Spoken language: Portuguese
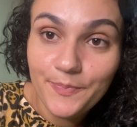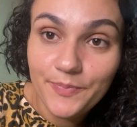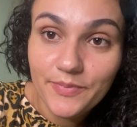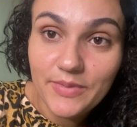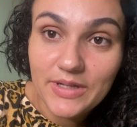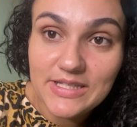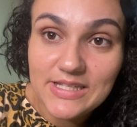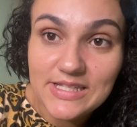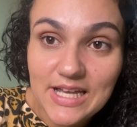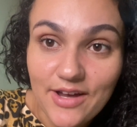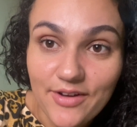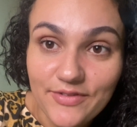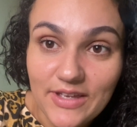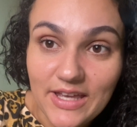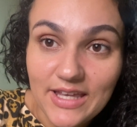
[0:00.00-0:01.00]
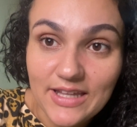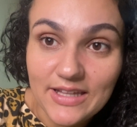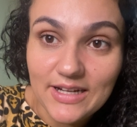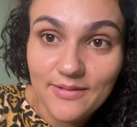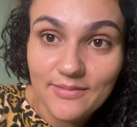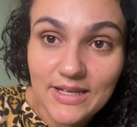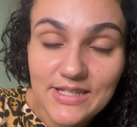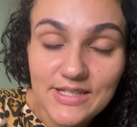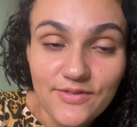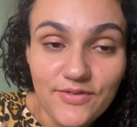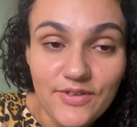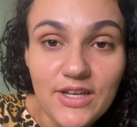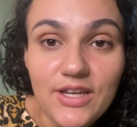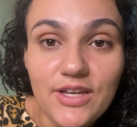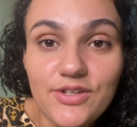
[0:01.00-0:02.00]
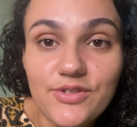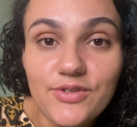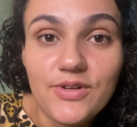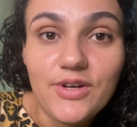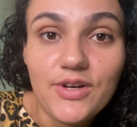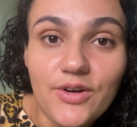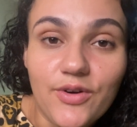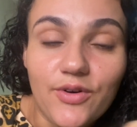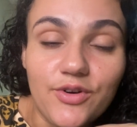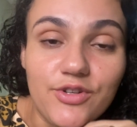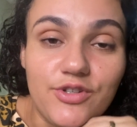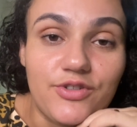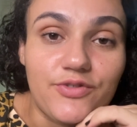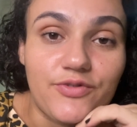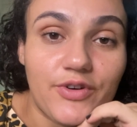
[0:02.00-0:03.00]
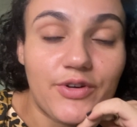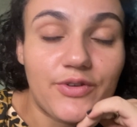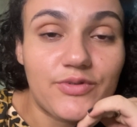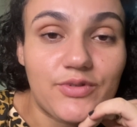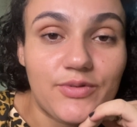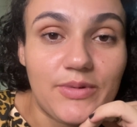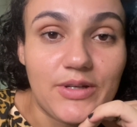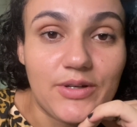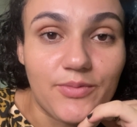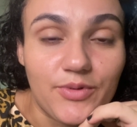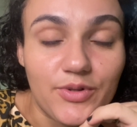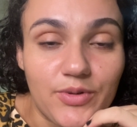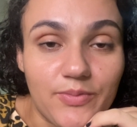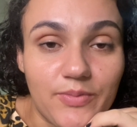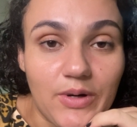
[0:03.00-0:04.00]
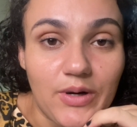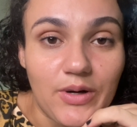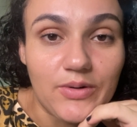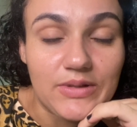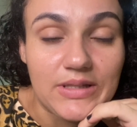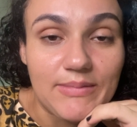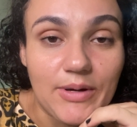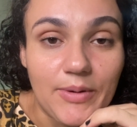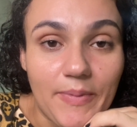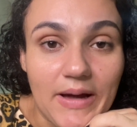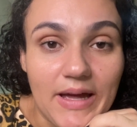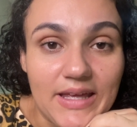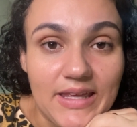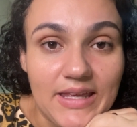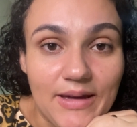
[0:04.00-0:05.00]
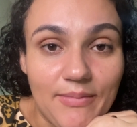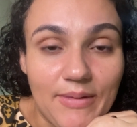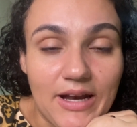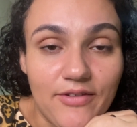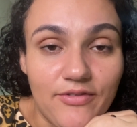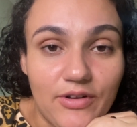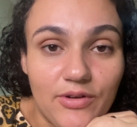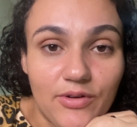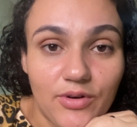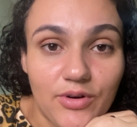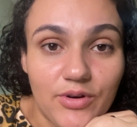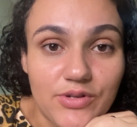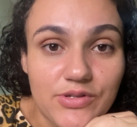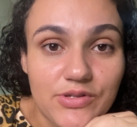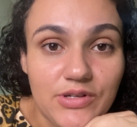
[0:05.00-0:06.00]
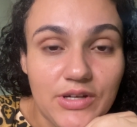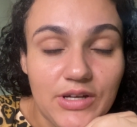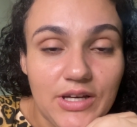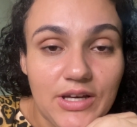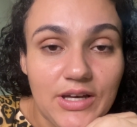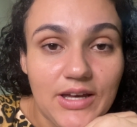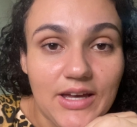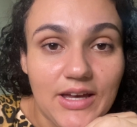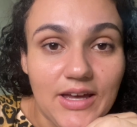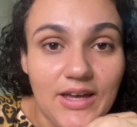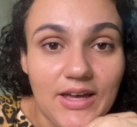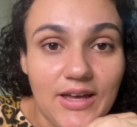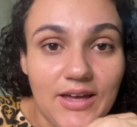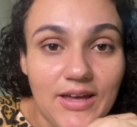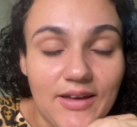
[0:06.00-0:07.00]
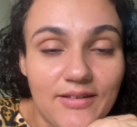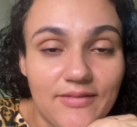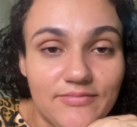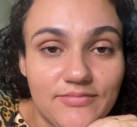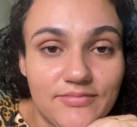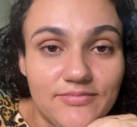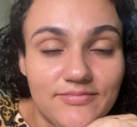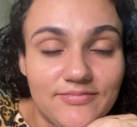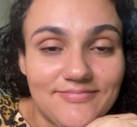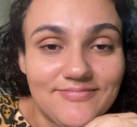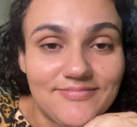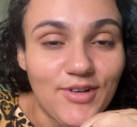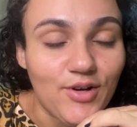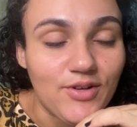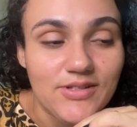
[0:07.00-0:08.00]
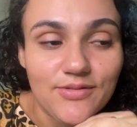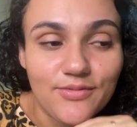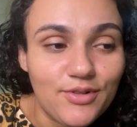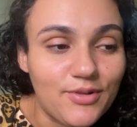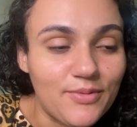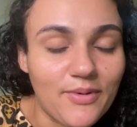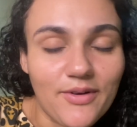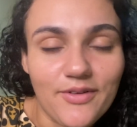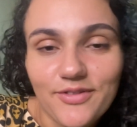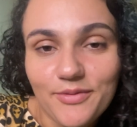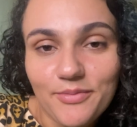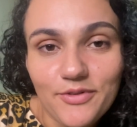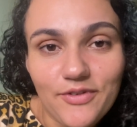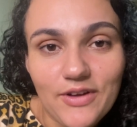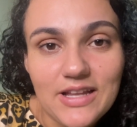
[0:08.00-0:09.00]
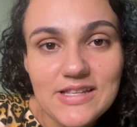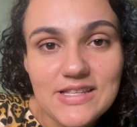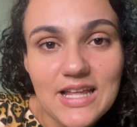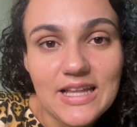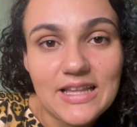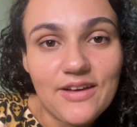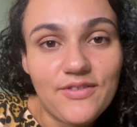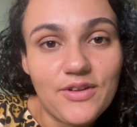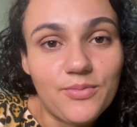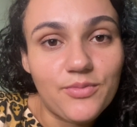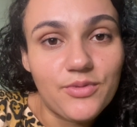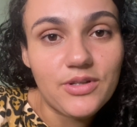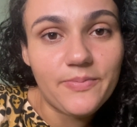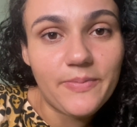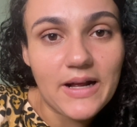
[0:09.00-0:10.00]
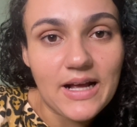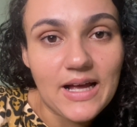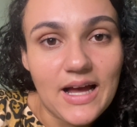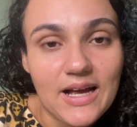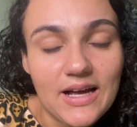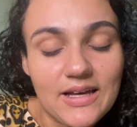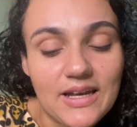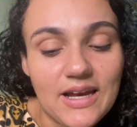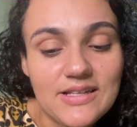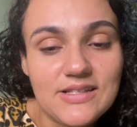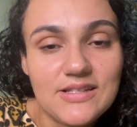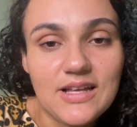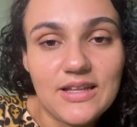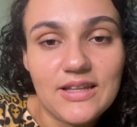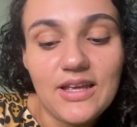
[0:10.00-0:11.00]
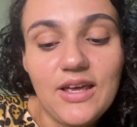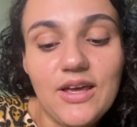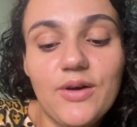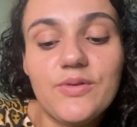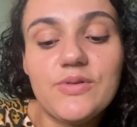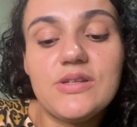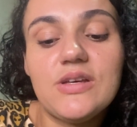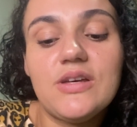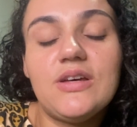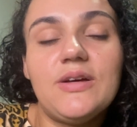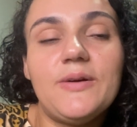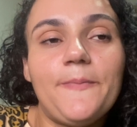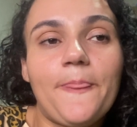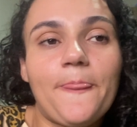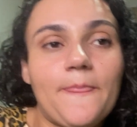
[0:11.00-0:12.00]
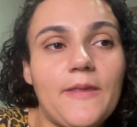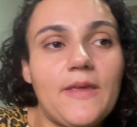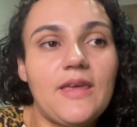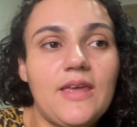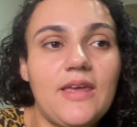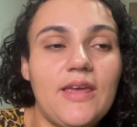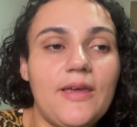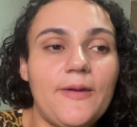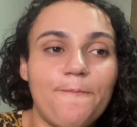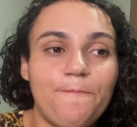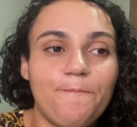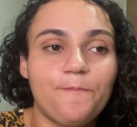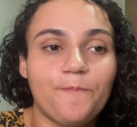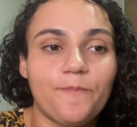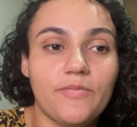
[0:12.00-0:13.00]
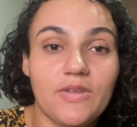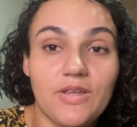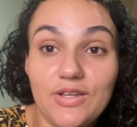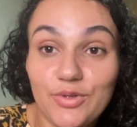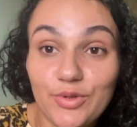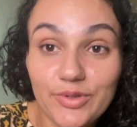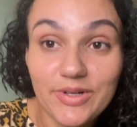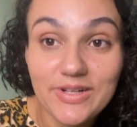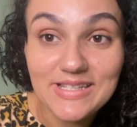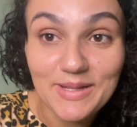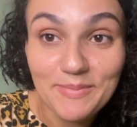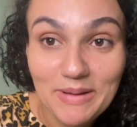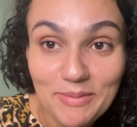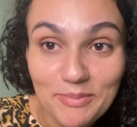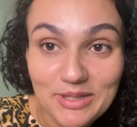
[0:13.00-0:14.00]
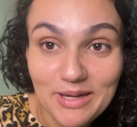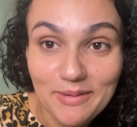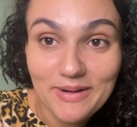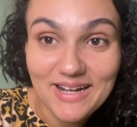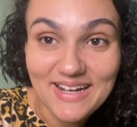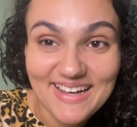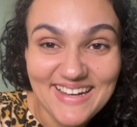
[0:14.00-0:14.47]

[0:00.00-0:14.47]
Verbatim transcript: Precisava vir aqui terminar esse vídeo Hoje foi um domingo muito bom, ter meu pai aqui é maravilhoso. É... Nossa, muito bom. Fico muito feliz que ele tá vindo muito pra cá, graças a Deus. E eu tô torcendo pra ele mudar pra cá.